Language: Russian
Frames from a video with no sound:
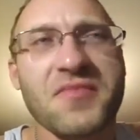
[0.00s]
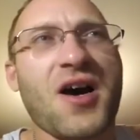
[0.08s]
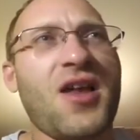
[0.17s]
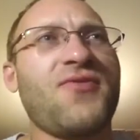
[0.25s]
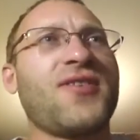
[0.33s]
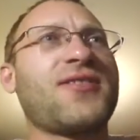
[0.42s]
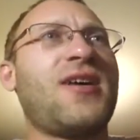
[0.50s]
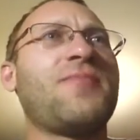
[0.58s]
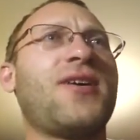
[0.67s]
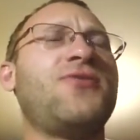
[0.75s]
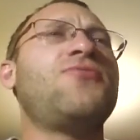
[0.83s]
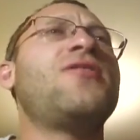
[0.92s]

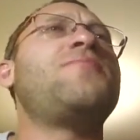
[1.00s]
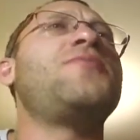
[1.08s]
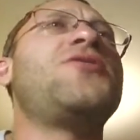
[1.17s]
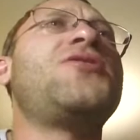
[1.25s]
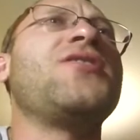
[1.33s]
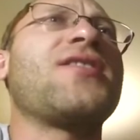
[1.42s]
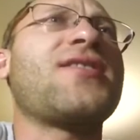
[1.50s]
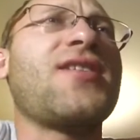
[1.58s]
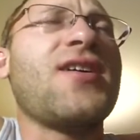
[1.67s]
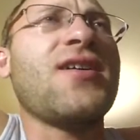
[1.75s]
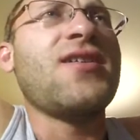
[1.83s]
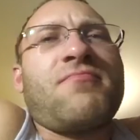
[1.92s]
Альфа-самка Юлия Печерская.